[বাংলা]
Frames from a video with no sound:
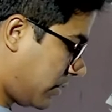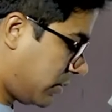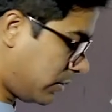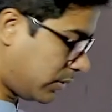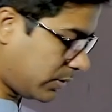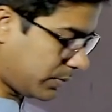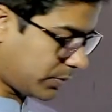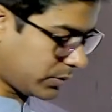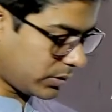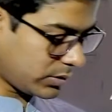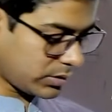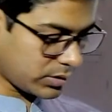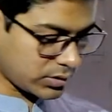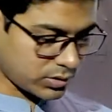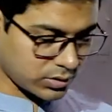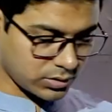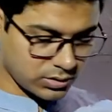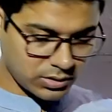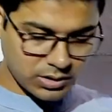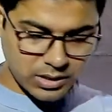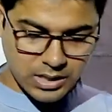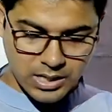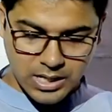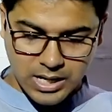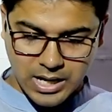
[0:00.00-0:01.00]
তো প্রিয়
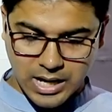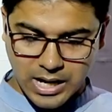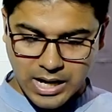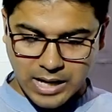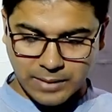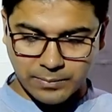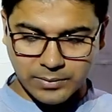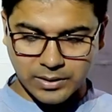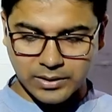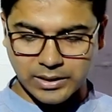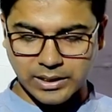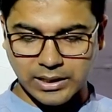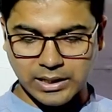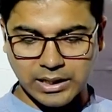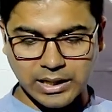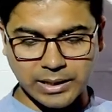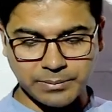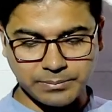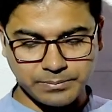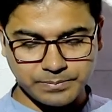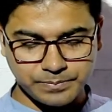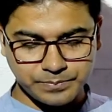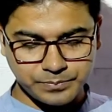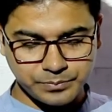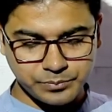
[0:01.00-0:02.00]
দর্শক আমরা
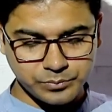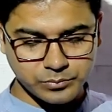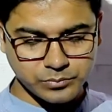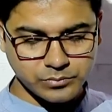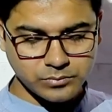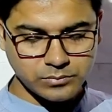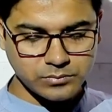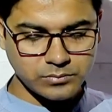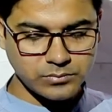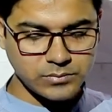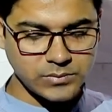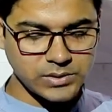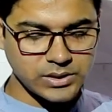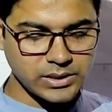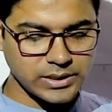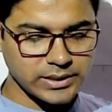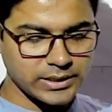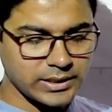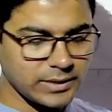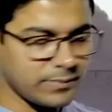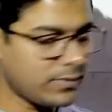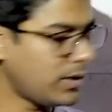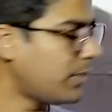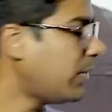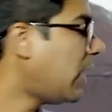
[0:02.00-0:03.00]
দেখলাম
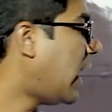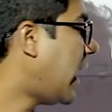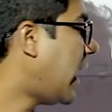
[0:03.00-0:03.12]
কিভাবে